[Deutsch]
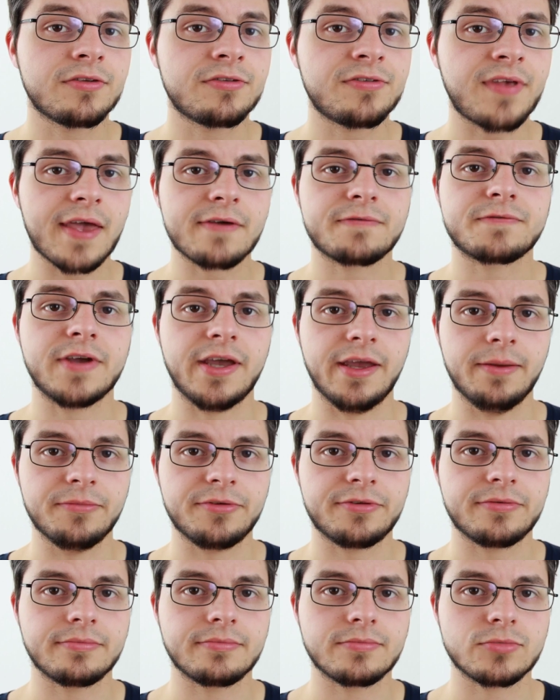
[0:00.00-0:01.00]
Safe
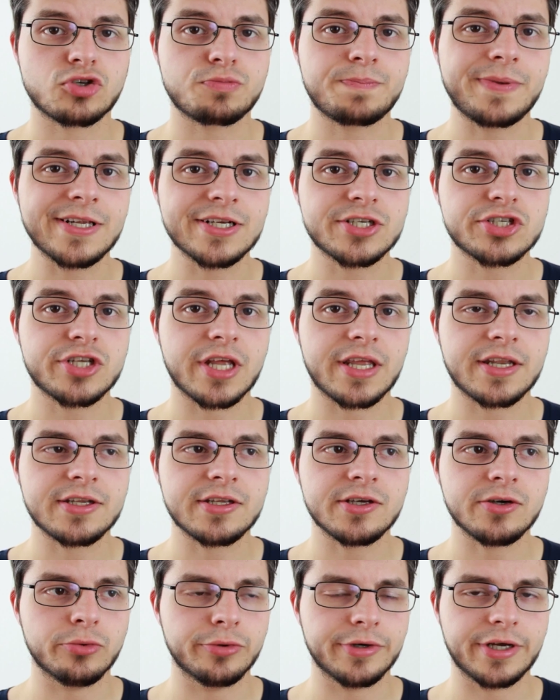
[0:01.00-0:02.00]
Games.
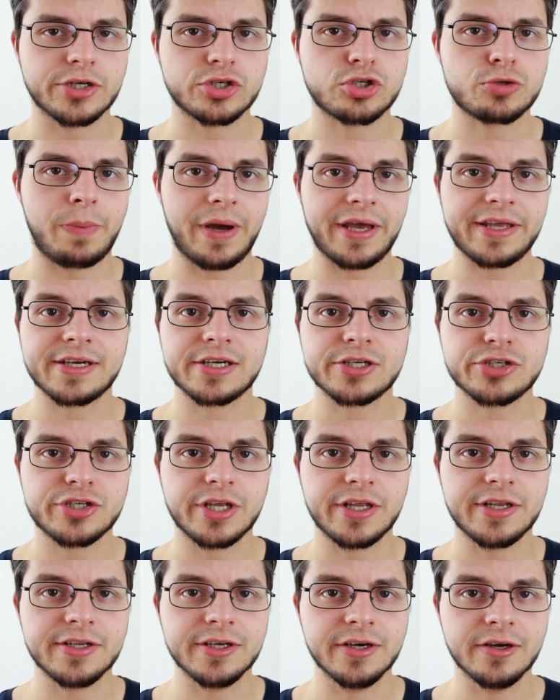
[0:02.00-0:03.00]
Spielstände oder
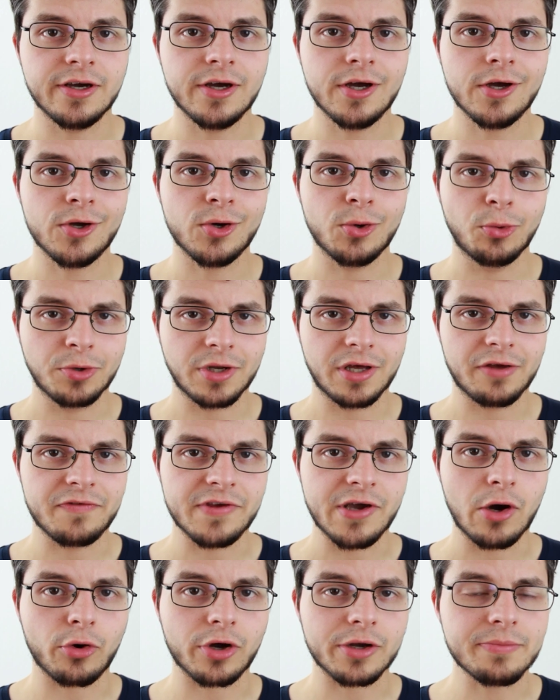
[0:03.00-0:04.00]
Speicherstände oder
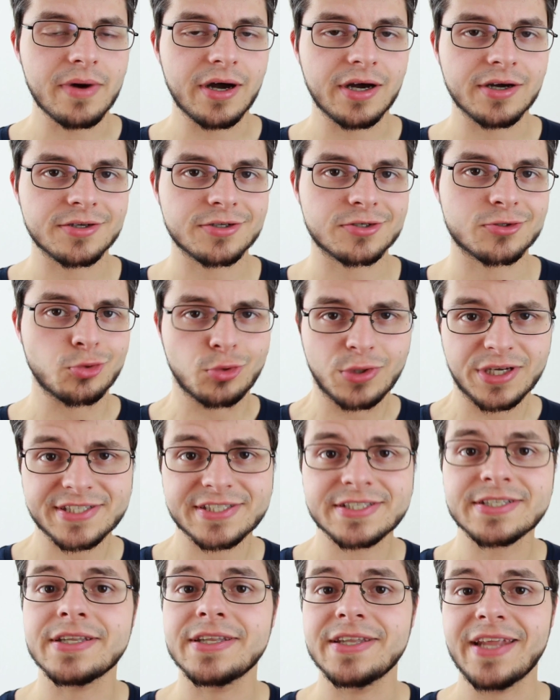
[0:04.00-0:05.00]
wie auch immer du
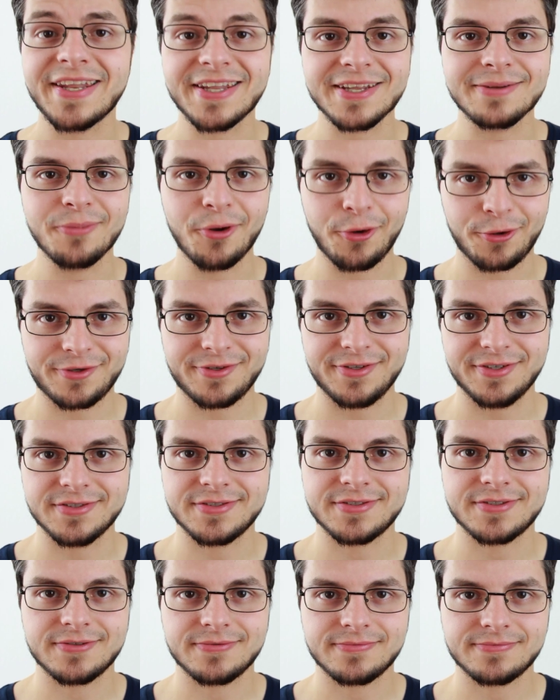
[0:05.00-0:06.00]
das nennen
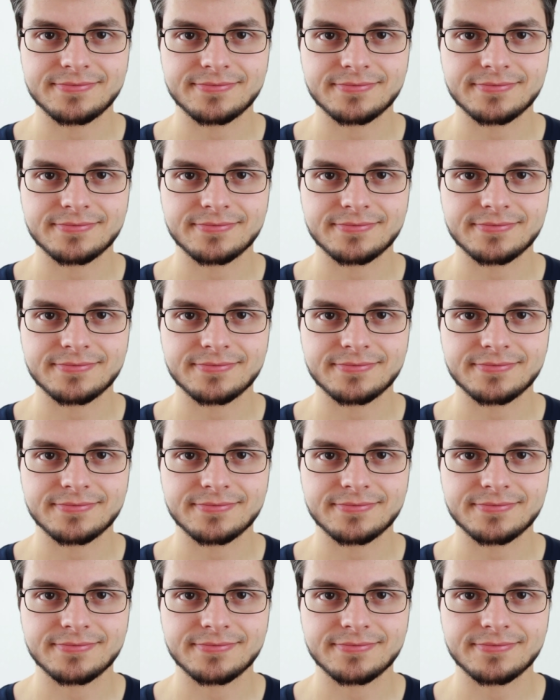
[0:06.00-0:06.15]
möchtest.